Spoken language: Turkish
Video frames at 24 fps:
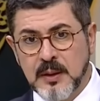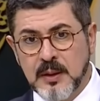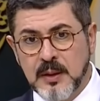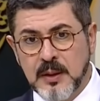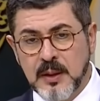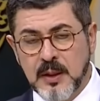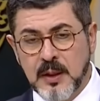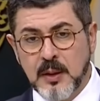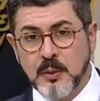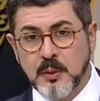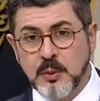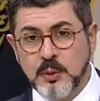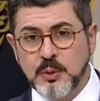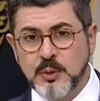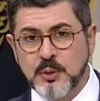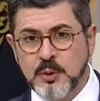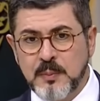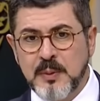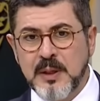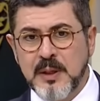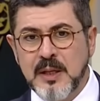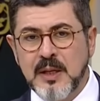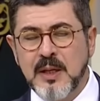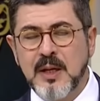Eûzü
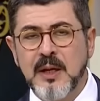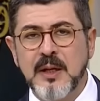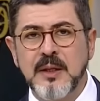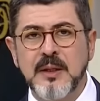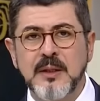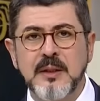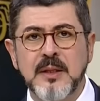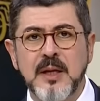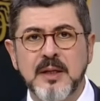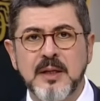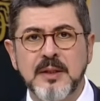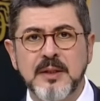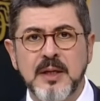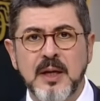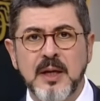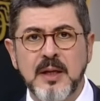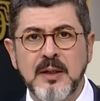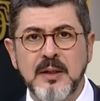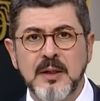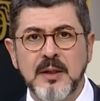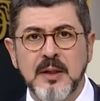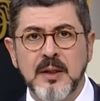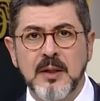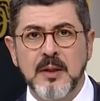billahi
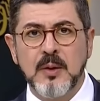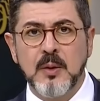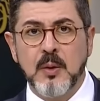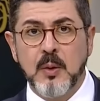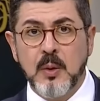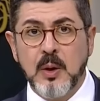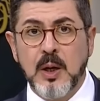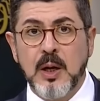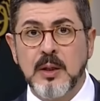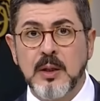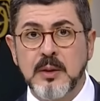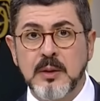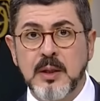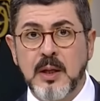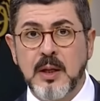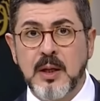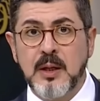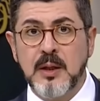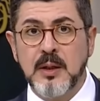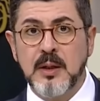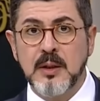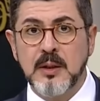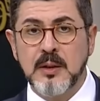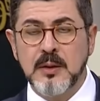derken o
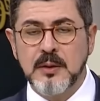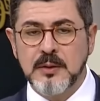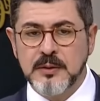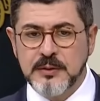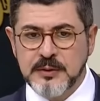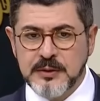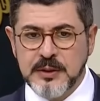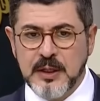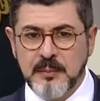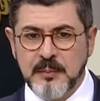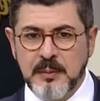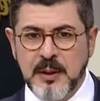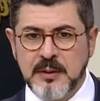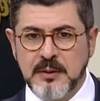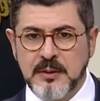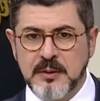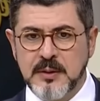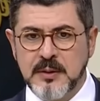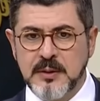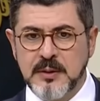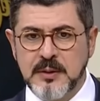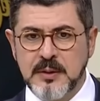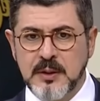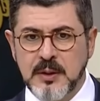Allah
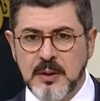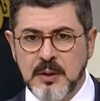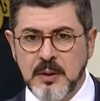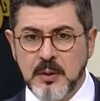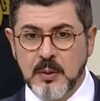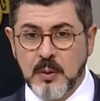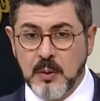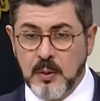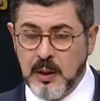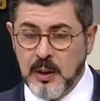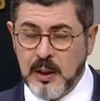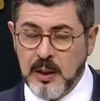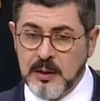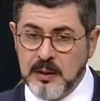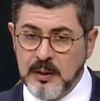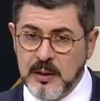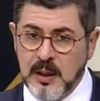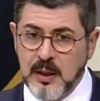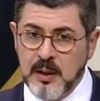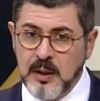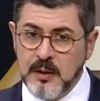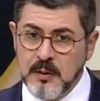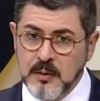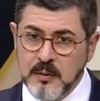samettir. O
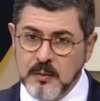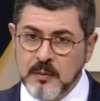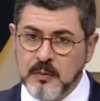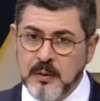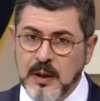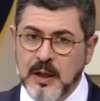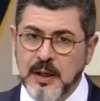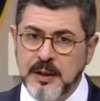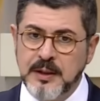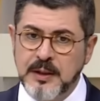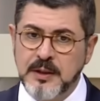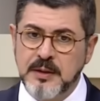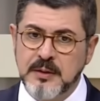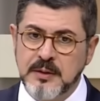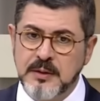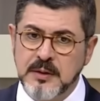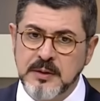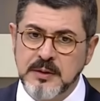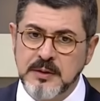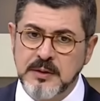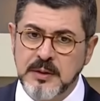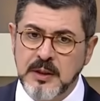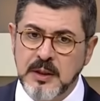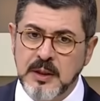Allah
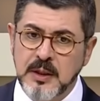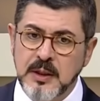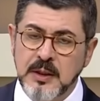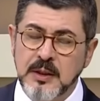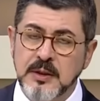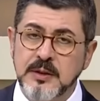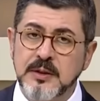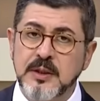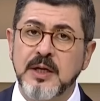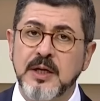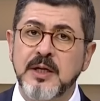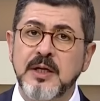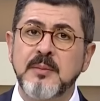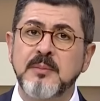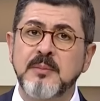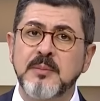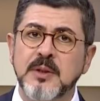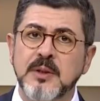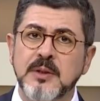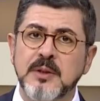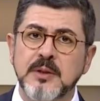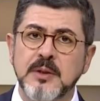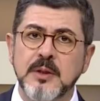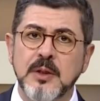vahittir.
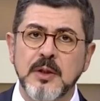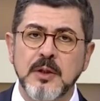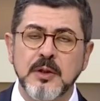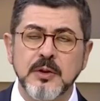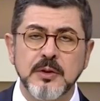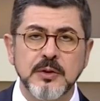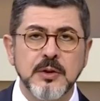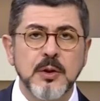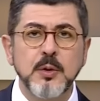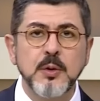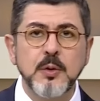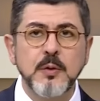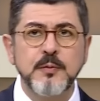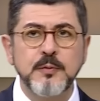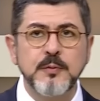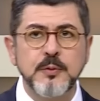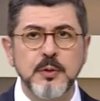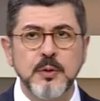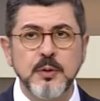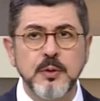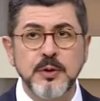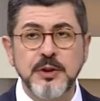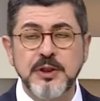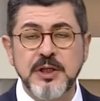Rahimdir,
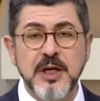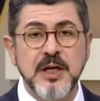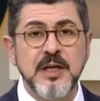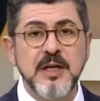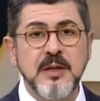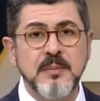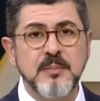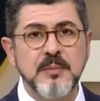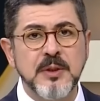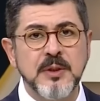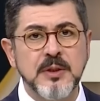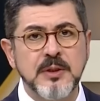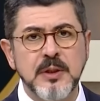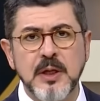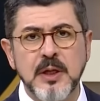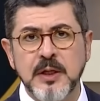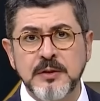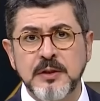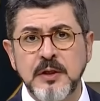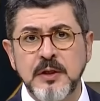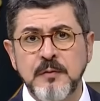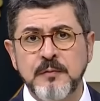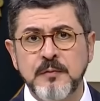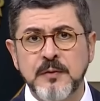rauftur, kerimdir,
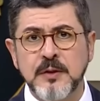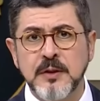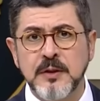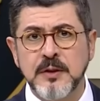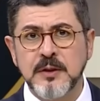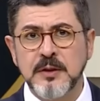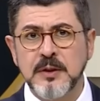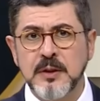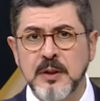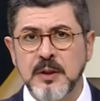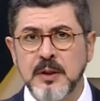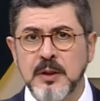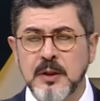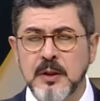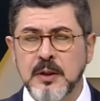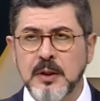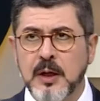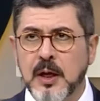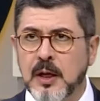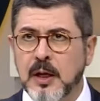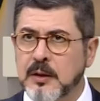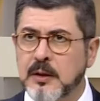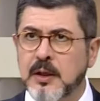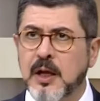latiftir.
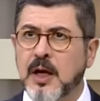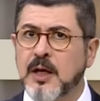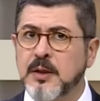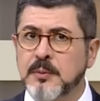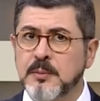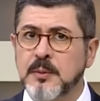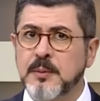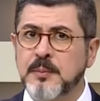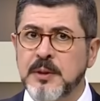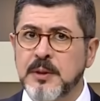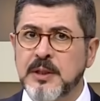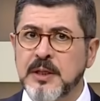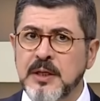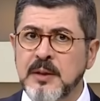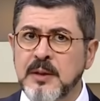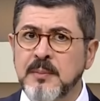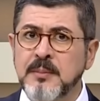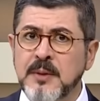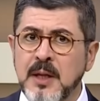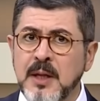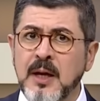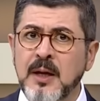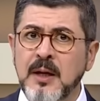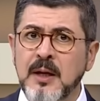Allah'ımı
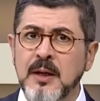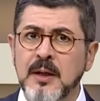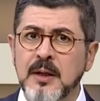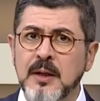bilirim de